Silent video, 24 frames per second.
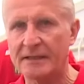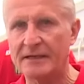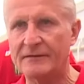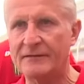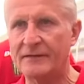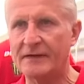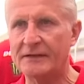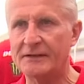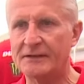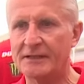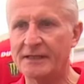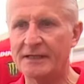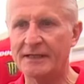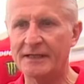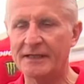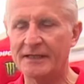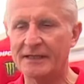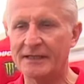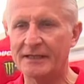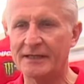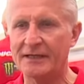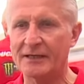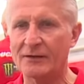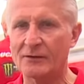in
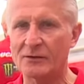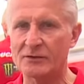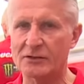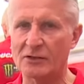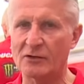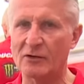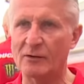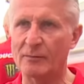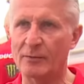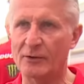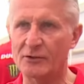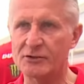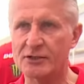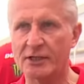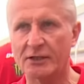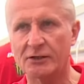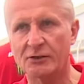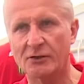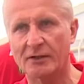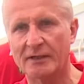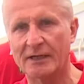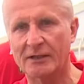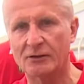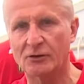effetti questo nuovo
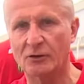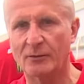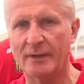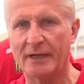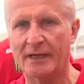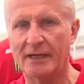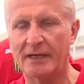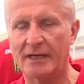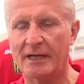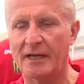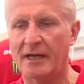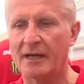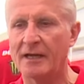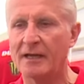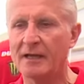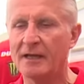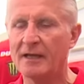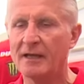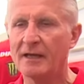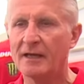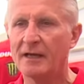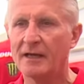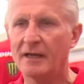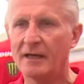progetto è nato
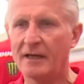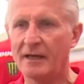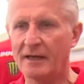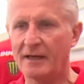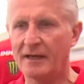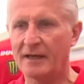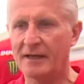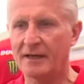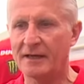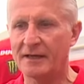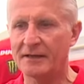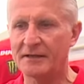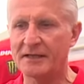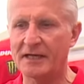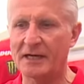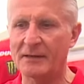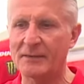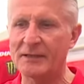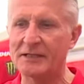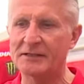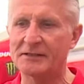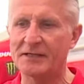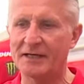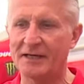bene eh,
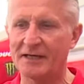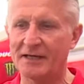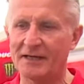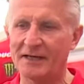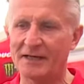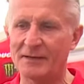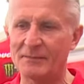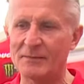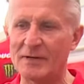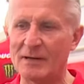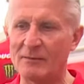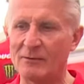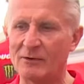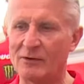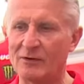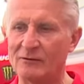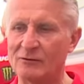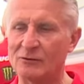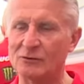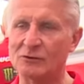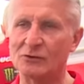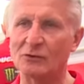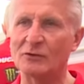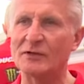chiaramente abbiamo
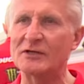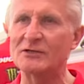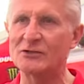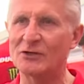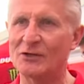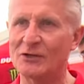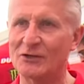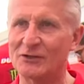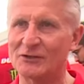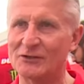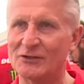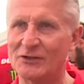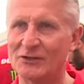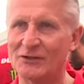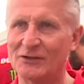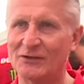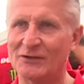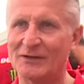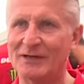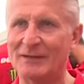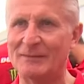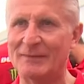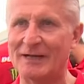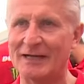avuto un
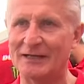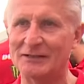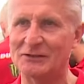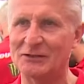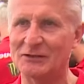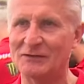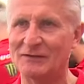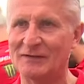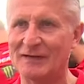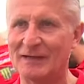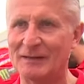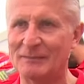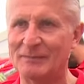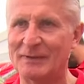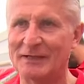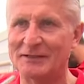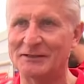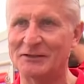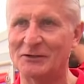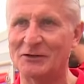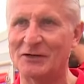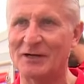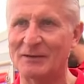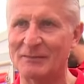esordio a Mantova
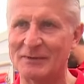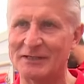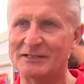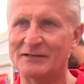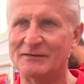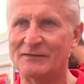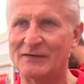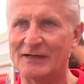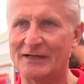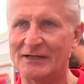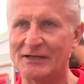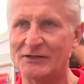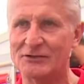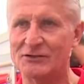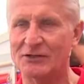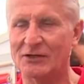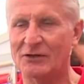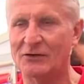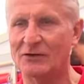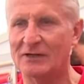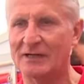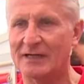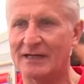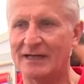particolarmente felice
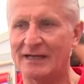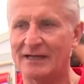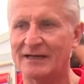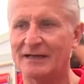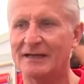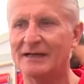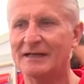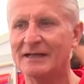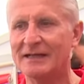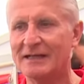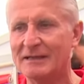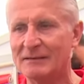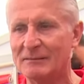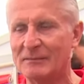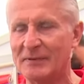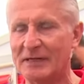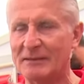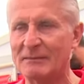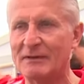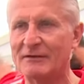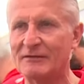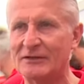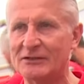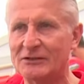con la
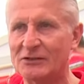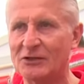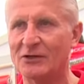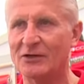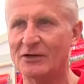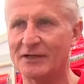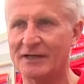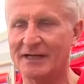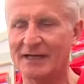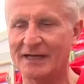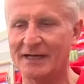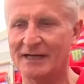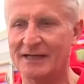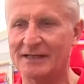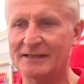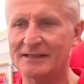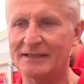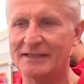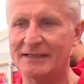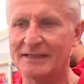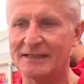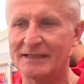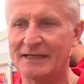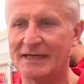prima vittoria
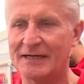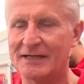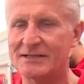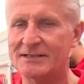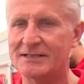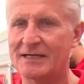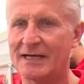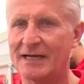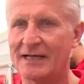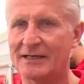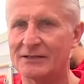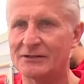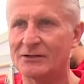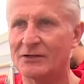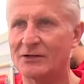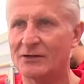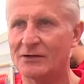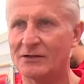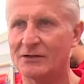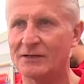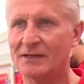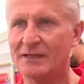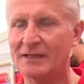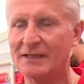di
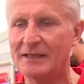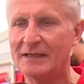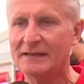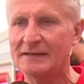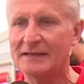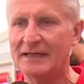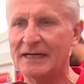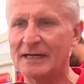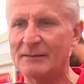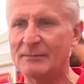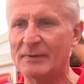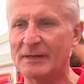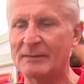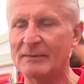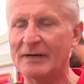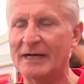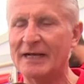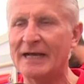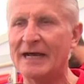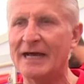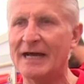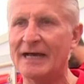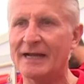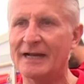Alessandro nella prima
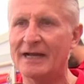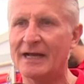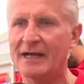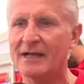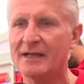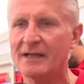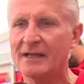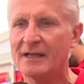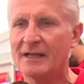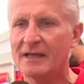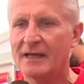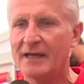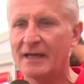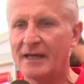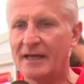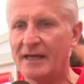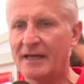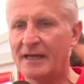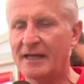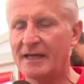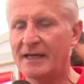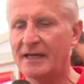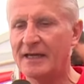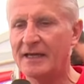gara
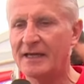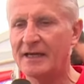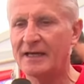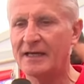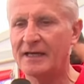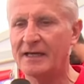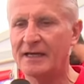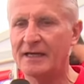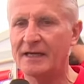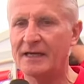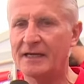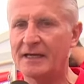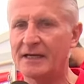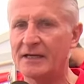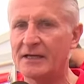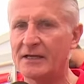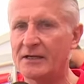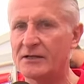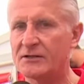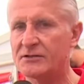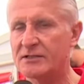e